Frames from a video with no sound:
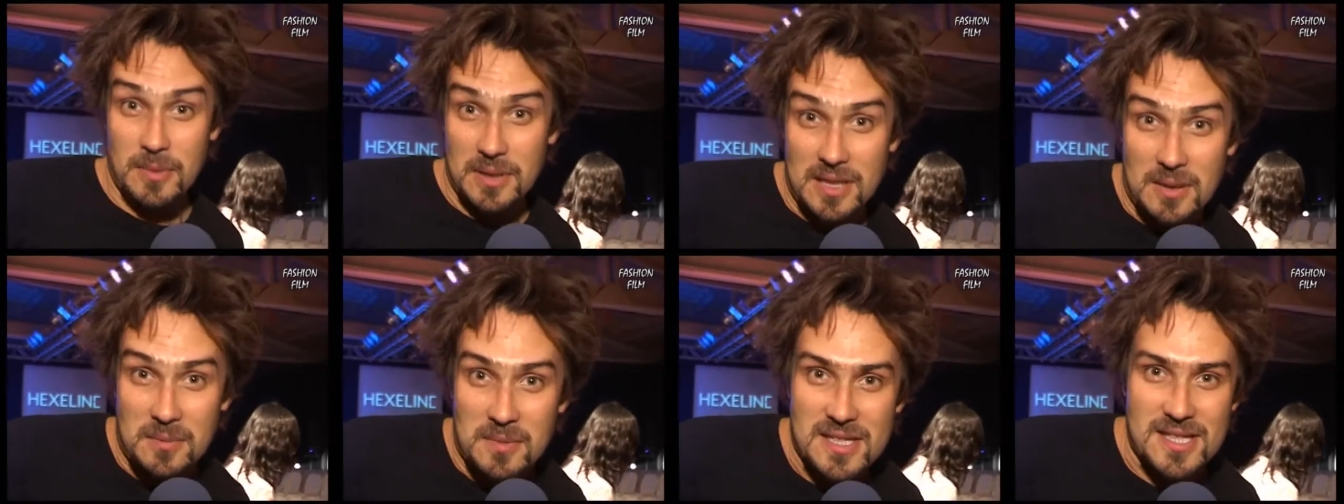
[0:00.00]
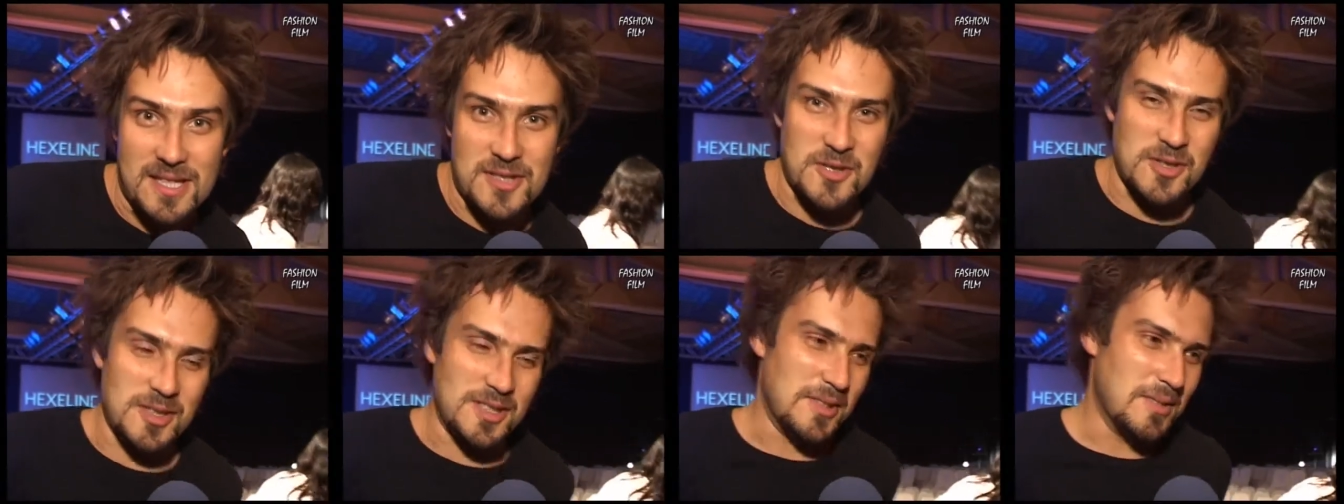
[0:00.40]
kobieta mnie
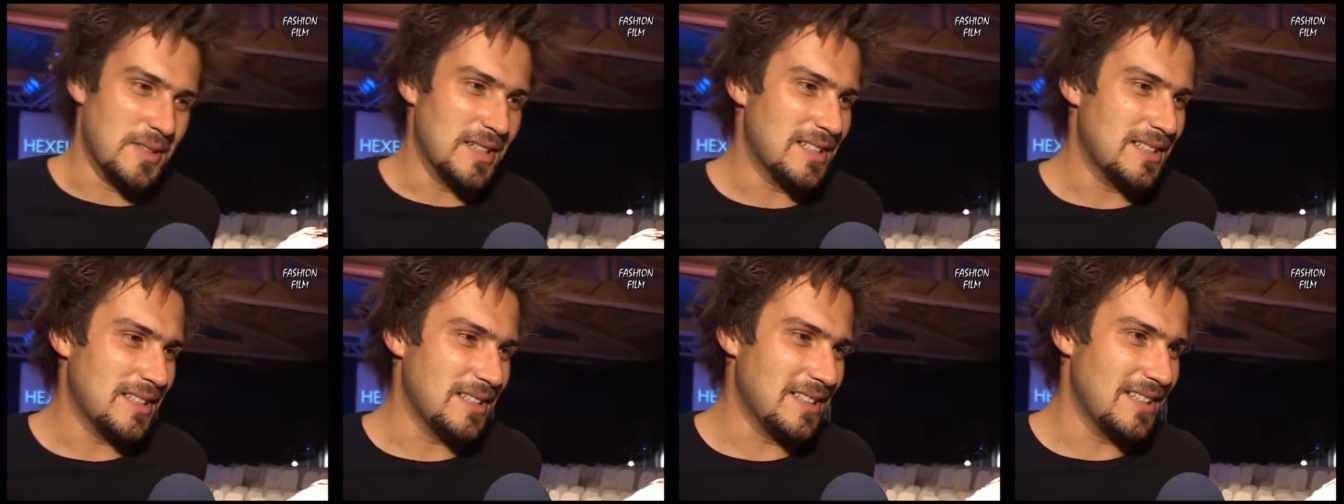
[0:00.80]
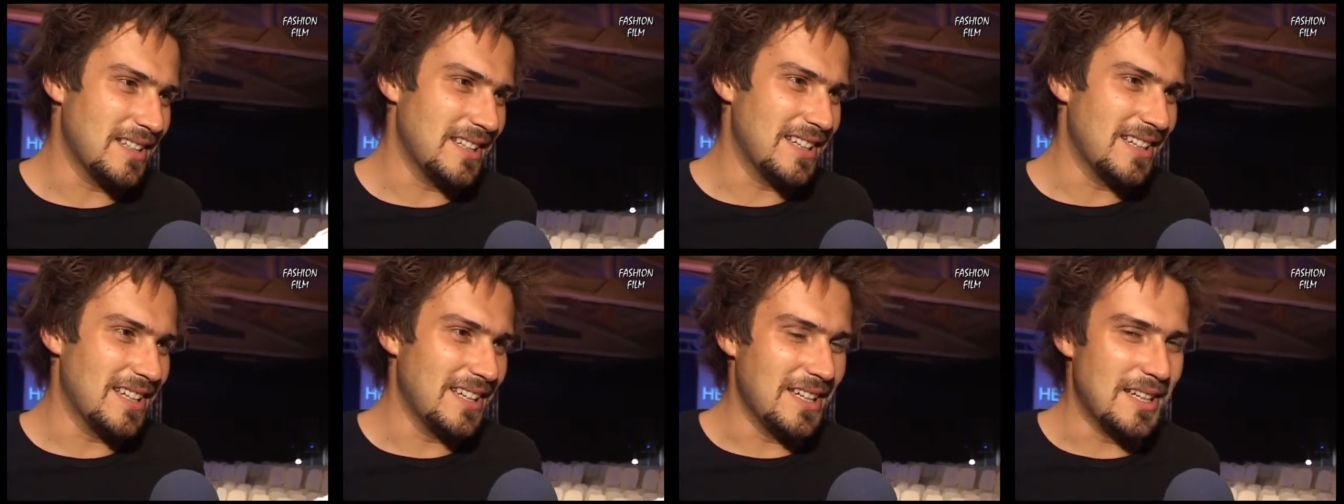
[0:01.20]
zaciągnęła na ten
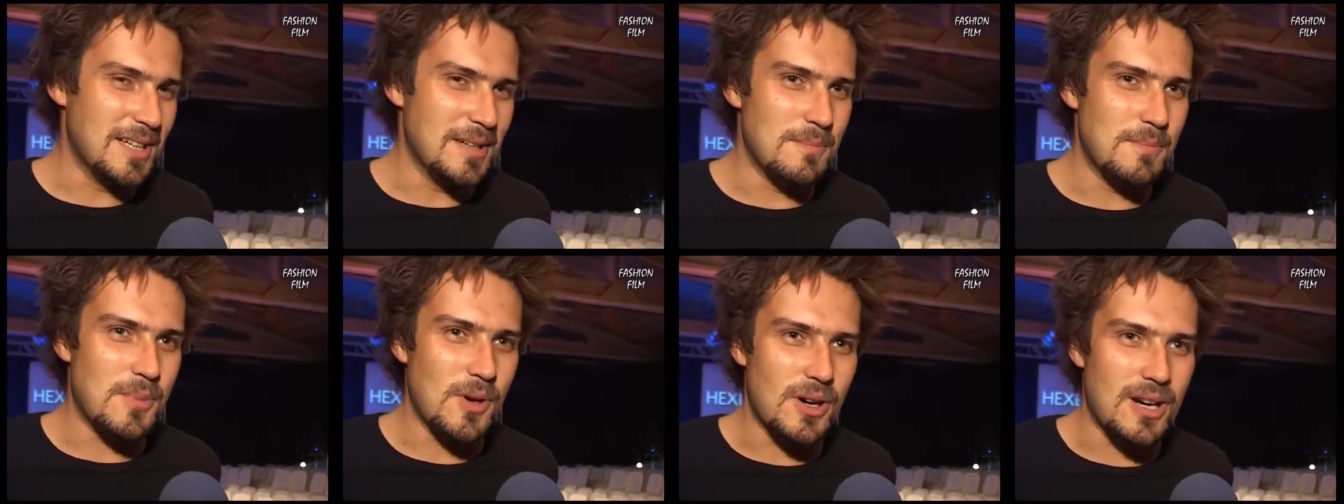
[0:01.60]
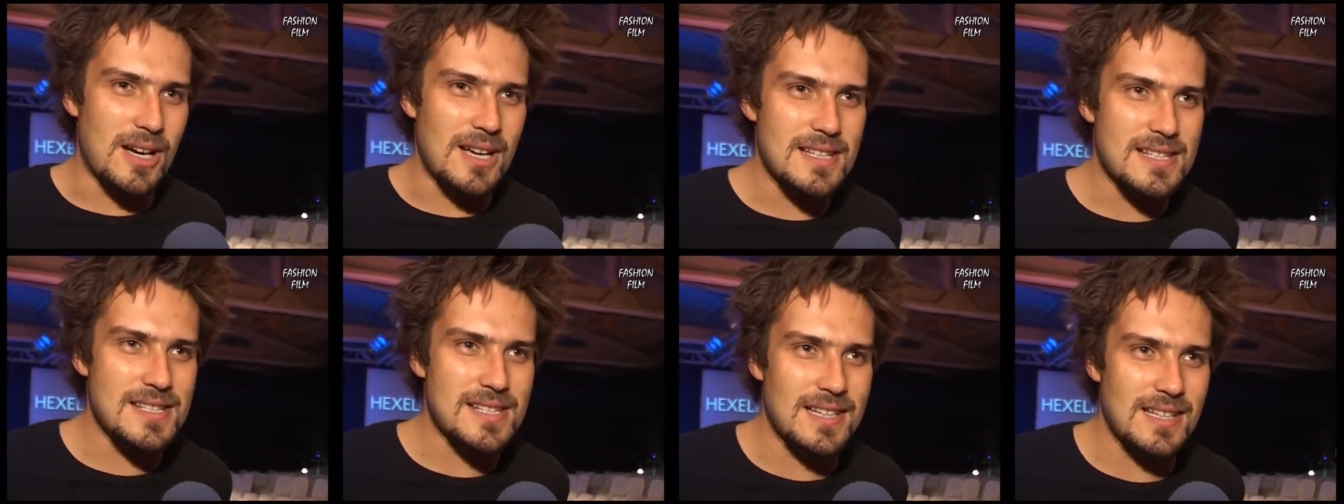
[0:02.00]
e,
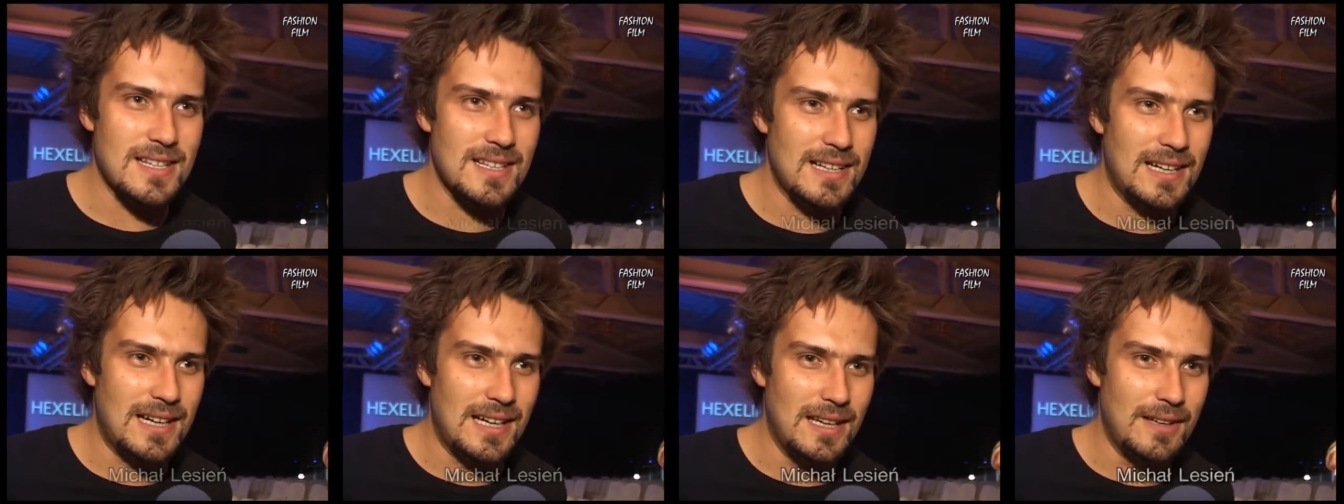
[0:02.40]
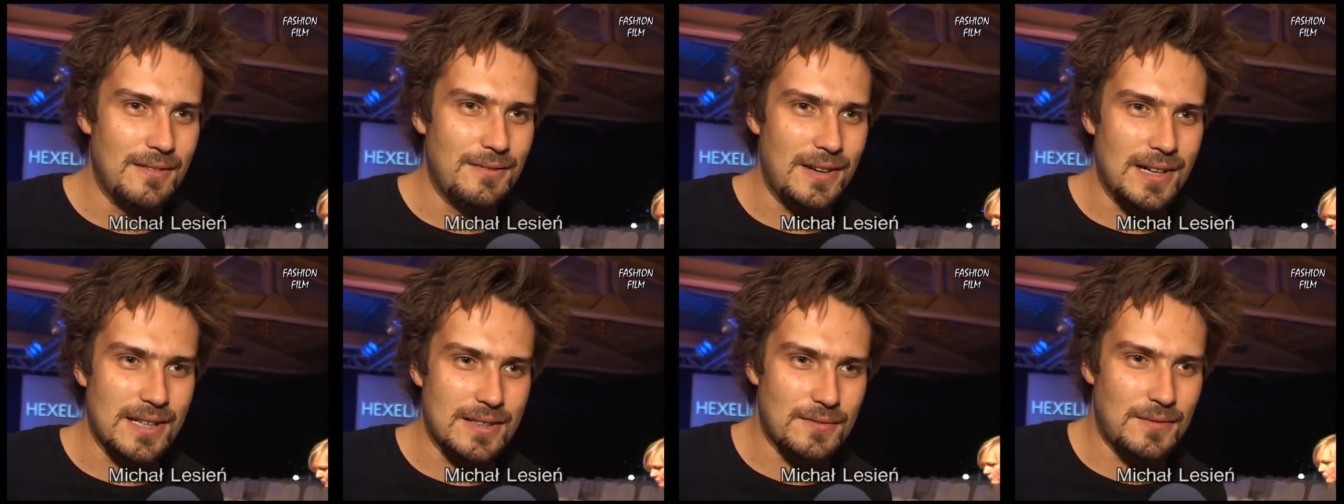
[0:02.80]
pokaz, e,
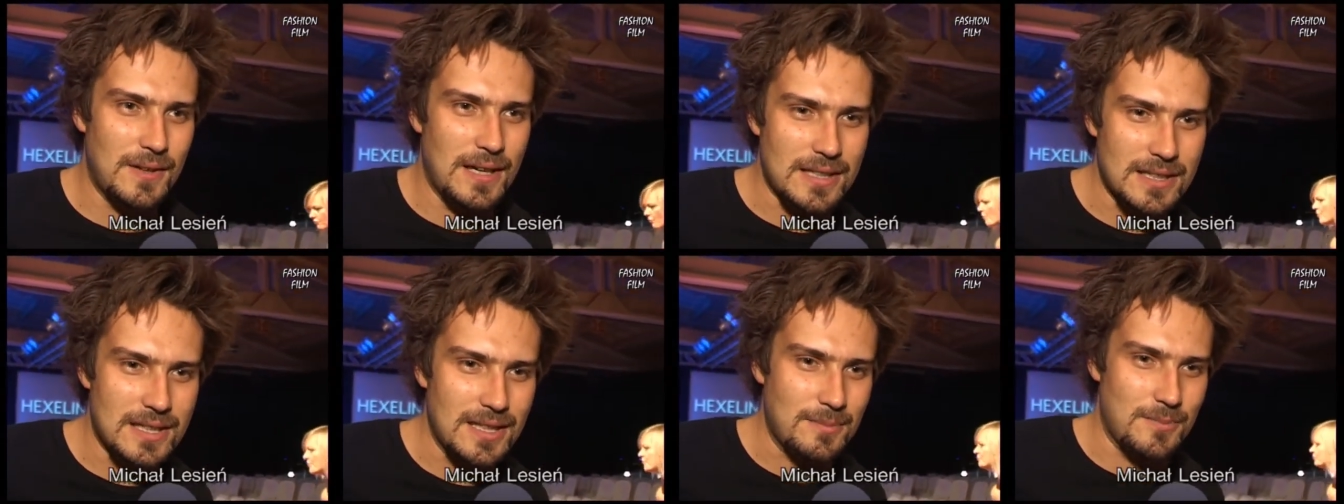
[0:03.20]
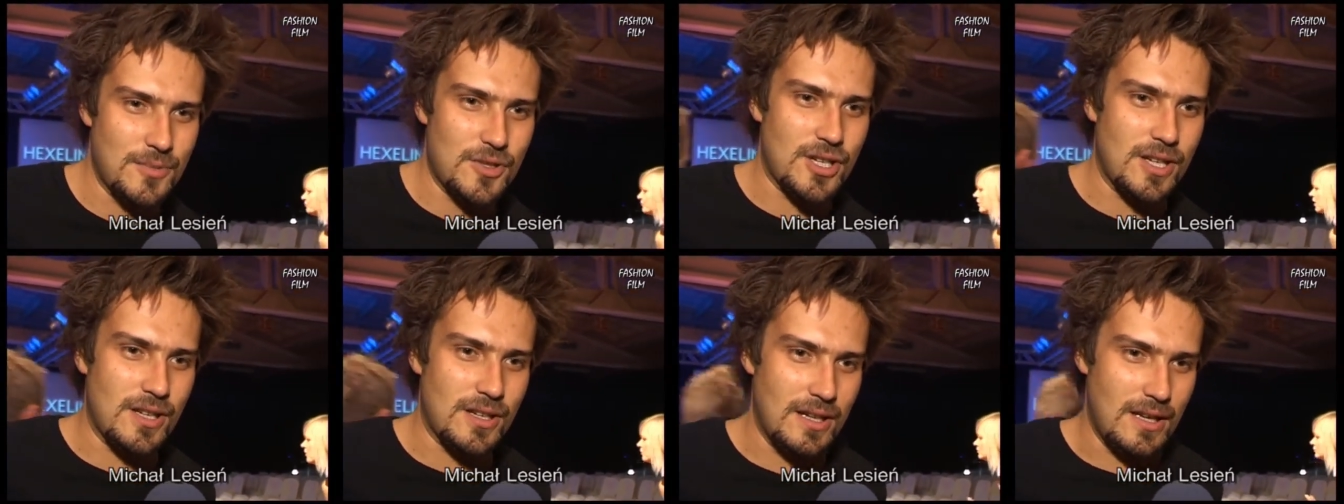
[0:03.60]
ale fakt
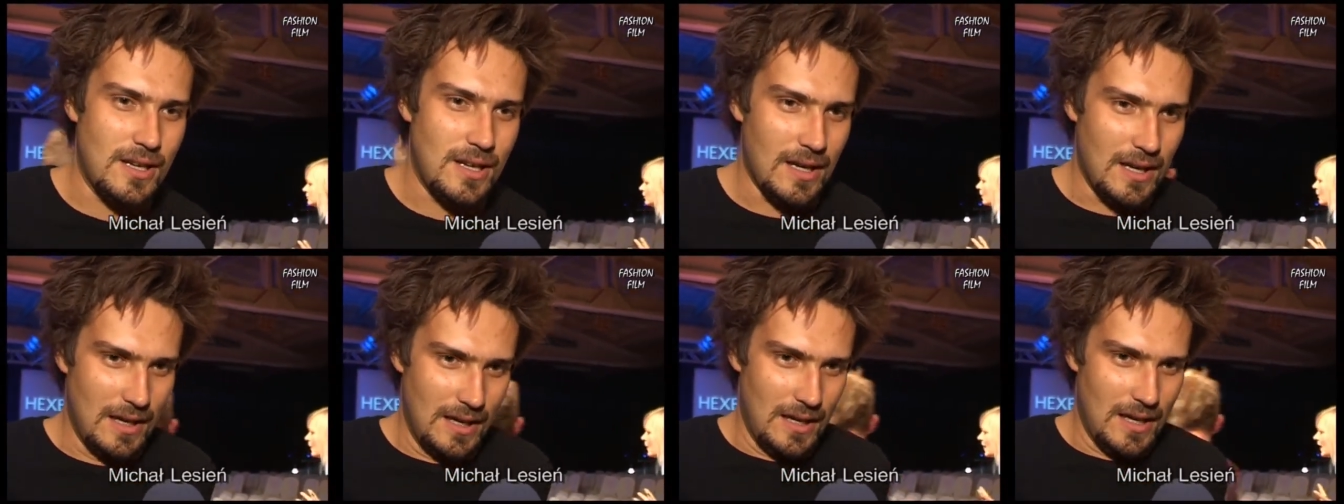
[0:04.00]
faktem, że